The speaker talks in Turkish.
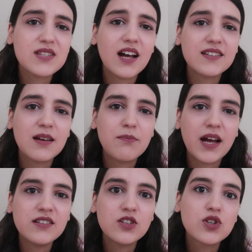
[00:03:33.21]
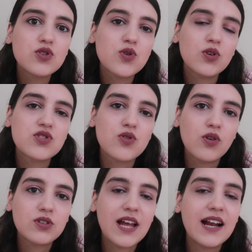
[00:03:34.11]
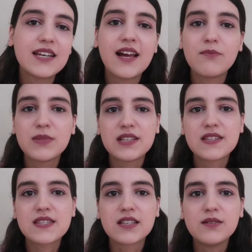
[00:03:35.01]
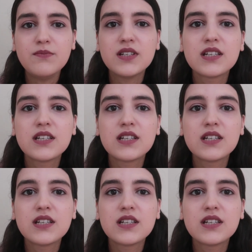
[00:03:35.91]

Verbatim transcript: Zaten ben çok çok terleyen bir insanım.